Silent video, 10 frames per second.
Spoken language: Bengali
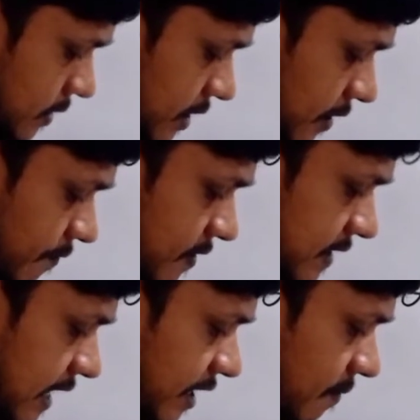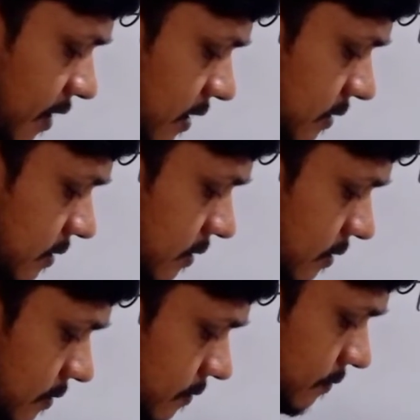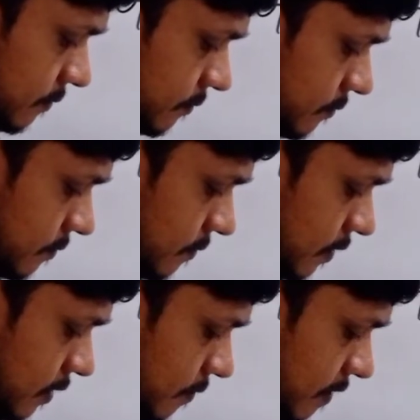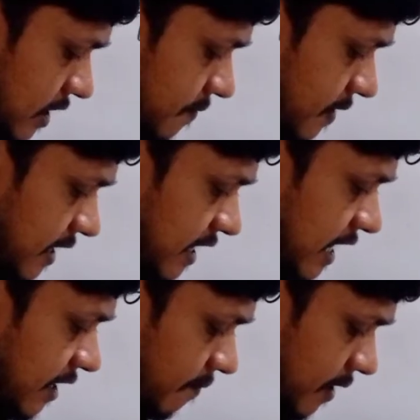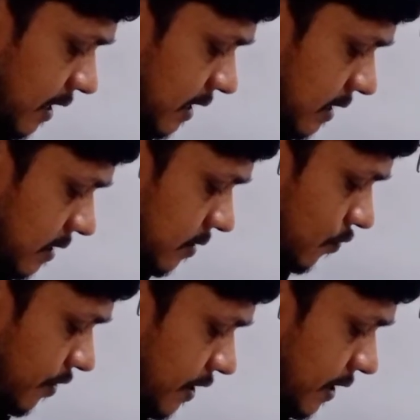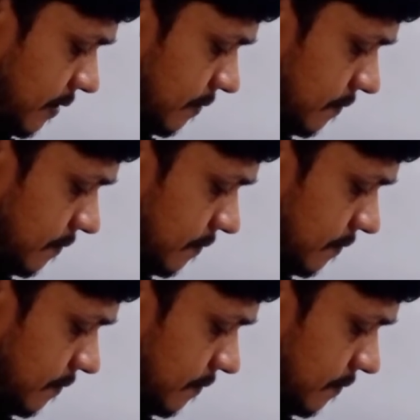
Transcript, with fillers: শিফট সাইন ইনভার্স ফার্স্ট ব্রেকেট নাইন বাক টোয়েন্টি